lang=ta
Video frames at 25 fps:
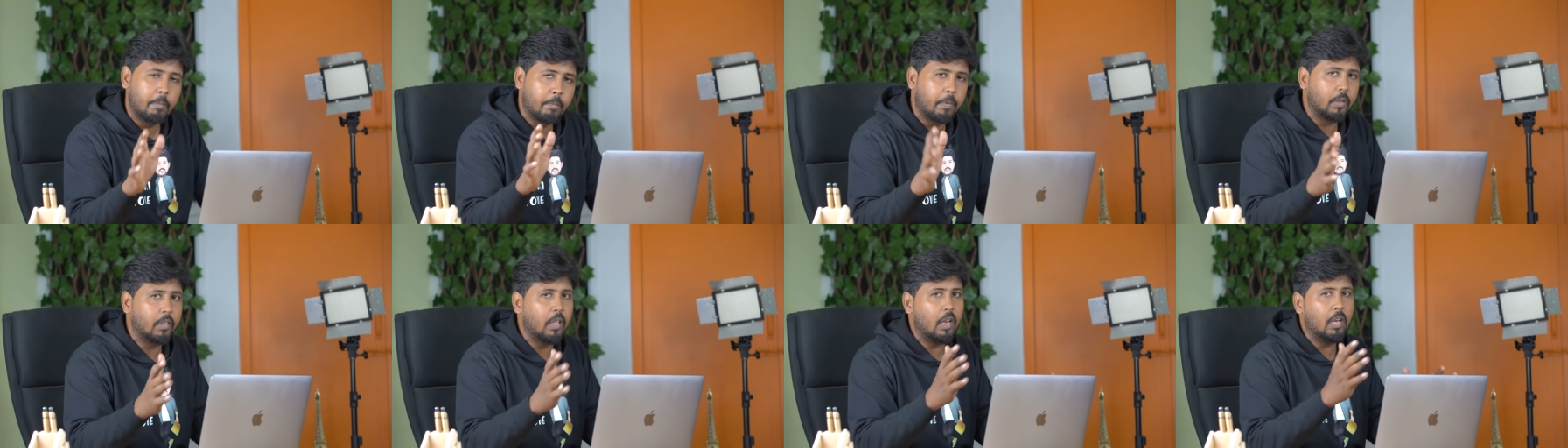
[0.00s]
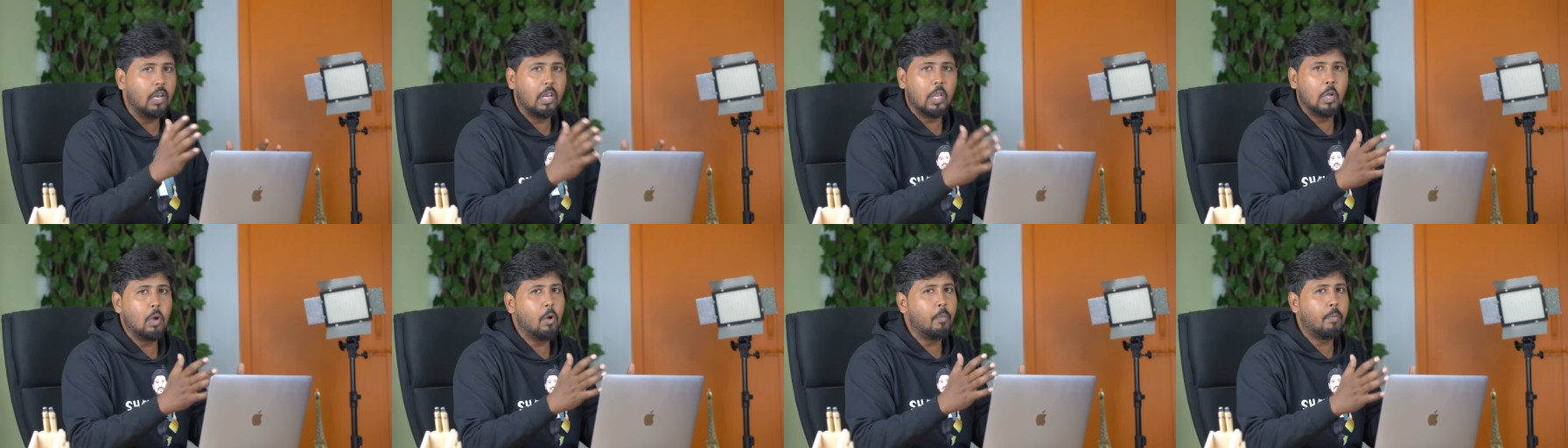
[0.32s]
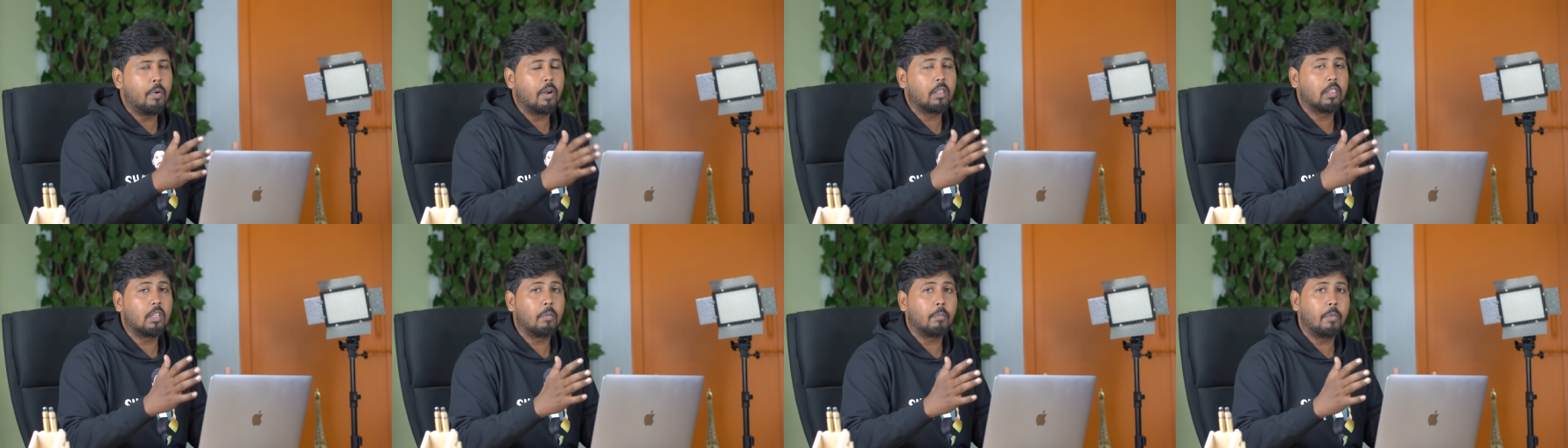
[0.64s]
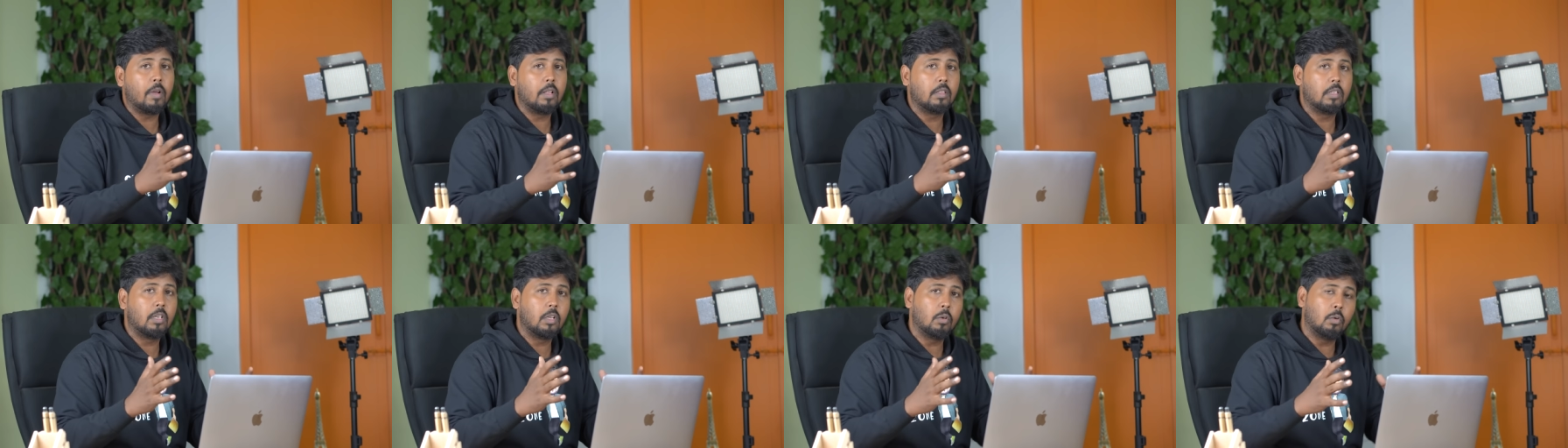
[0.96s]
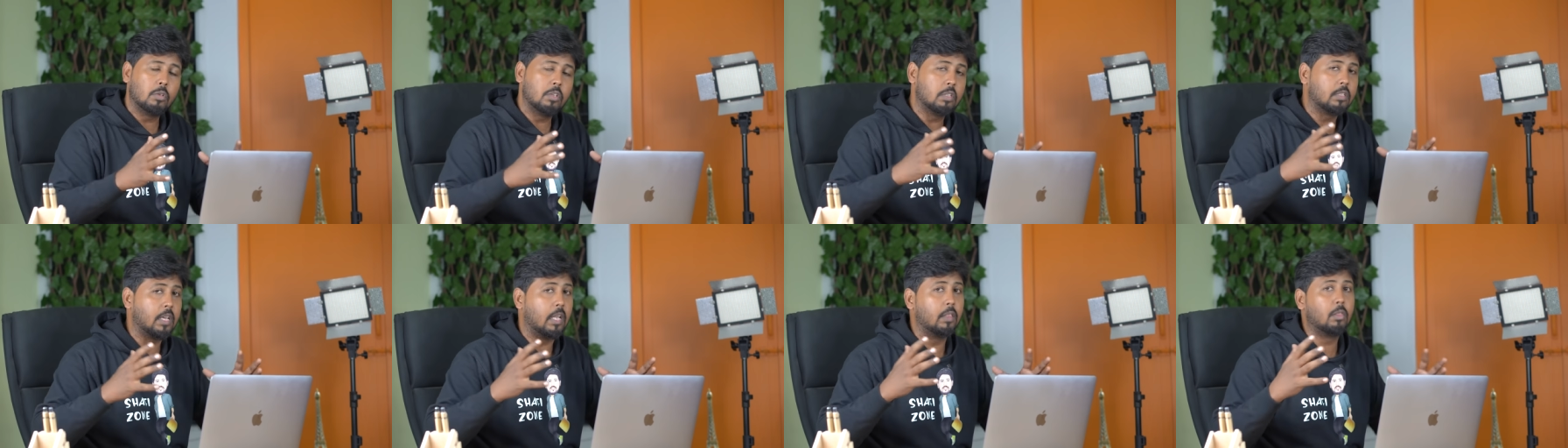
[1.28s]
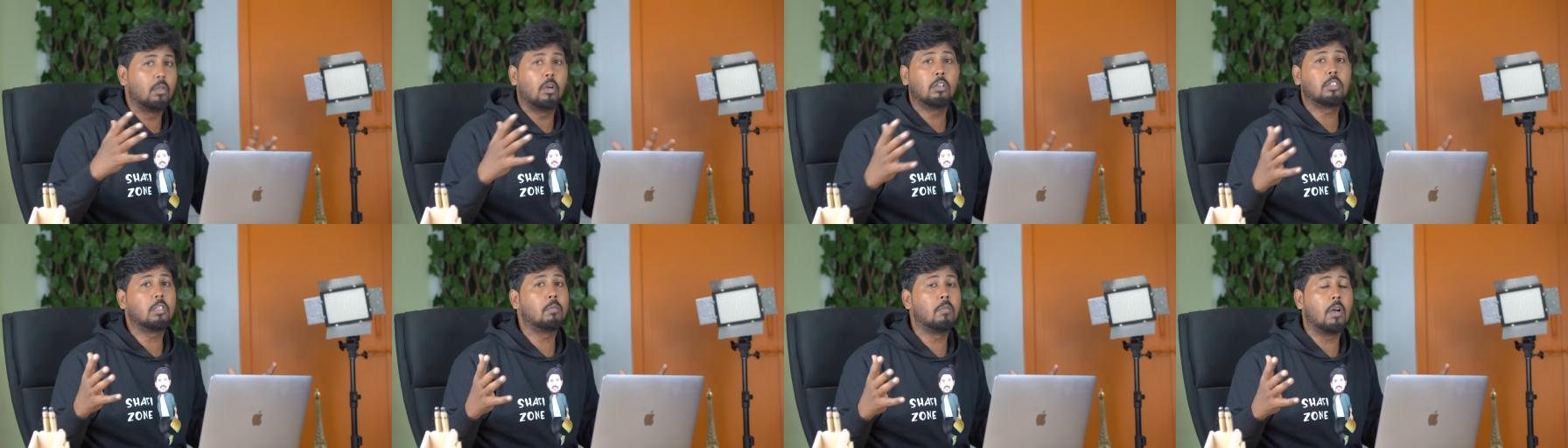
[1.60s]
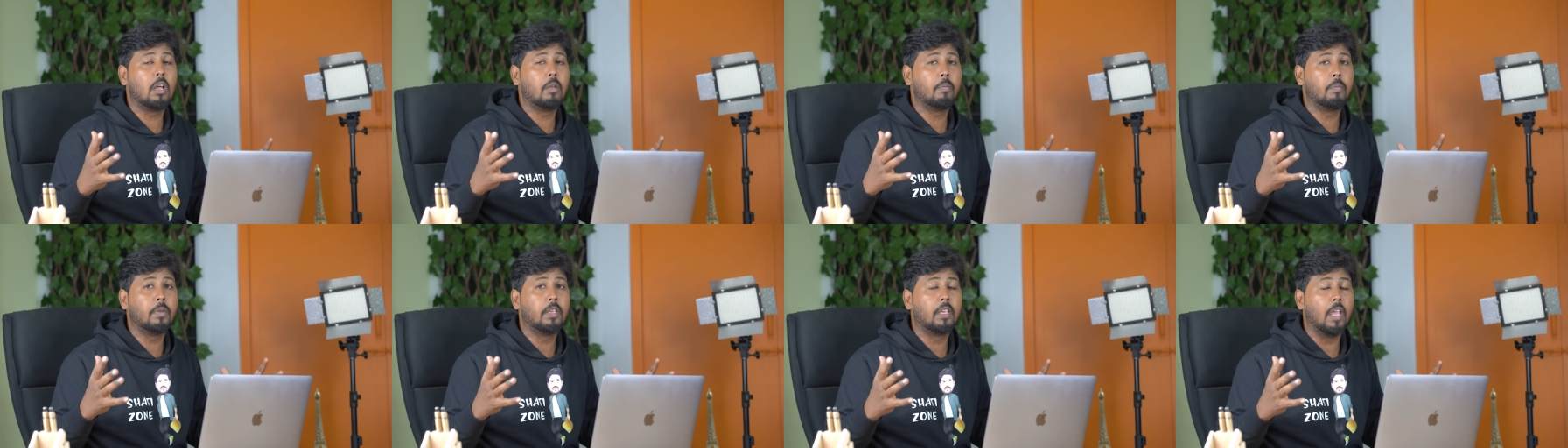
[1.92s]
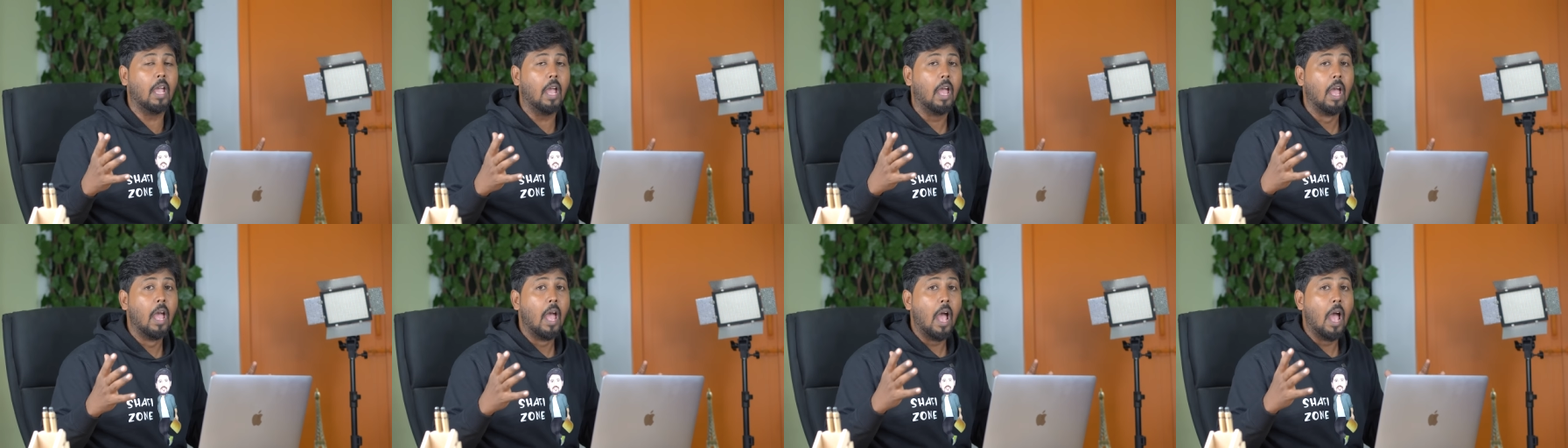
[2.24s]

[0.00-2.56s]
இப்பதான் லியோ படத்தை பார்த்துட்டு கொஞ்சம் சந்தோஷமா இருப்பீங்க